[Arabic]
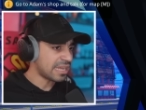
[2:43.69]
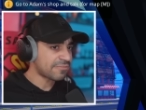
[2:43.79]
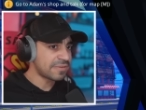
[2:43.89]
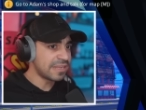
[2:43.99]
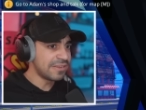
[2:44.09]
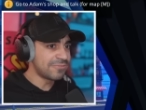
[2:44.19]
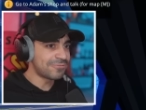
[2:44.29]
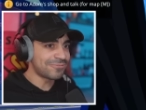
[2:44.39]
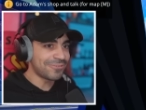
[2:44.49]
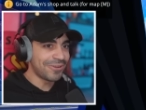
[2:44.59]
حرف الاف
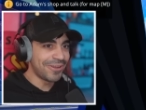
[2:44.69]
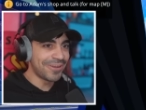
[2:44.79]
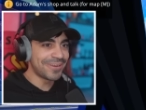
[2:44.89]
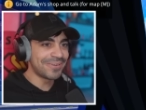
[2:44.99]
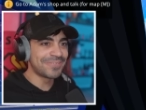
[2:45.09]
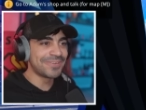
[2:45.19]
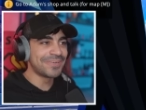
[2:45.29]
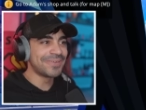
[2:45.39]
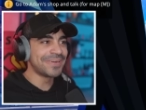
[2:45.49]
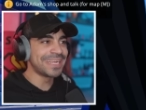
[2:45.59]
هلا
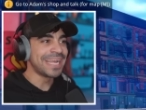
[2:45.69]
ابوي.